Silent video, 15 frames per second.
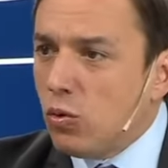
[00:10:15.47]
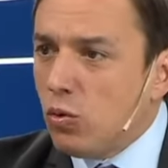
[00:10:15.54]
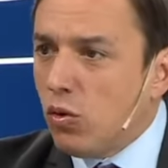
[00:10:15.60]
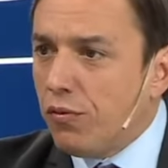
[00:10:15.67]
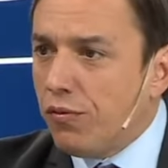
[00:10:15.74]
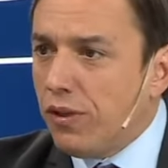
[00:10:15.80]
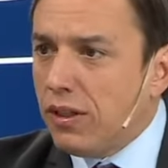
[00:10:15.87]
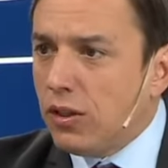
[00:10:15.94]
un
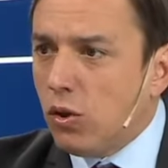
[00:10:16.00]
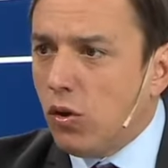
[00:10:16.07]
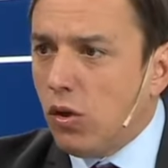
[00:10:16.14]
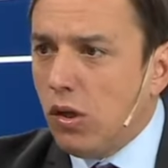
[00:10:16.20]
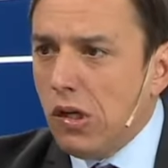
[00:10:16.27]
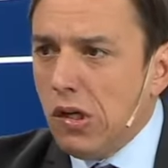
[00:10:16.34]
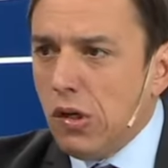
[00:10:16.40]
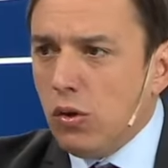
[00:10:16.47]
conflicto
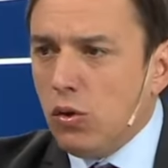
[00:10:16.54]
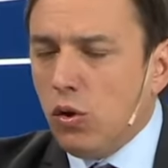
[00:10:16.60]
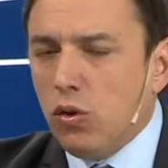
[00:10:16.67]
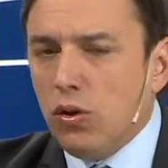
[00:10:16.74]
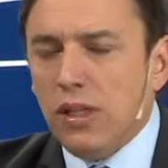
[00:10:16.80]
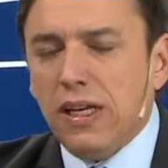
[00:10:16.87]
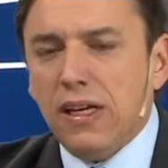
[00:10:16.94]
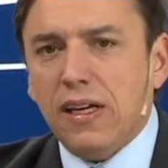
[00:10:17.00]

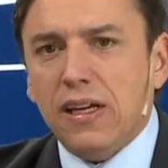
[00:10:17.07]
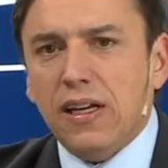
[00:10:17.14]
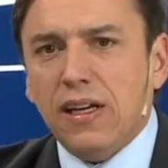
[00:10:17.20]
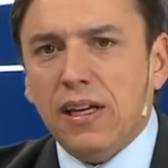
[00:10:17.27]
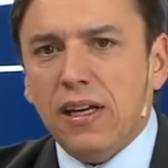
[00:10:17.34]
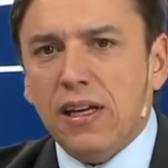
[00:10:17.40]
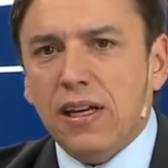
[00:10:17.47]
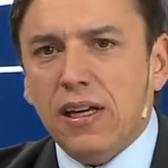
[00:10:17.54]
donde
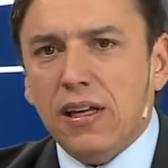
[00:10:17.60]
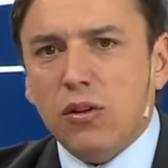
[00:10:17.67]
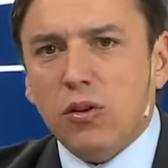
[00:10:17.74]
eh,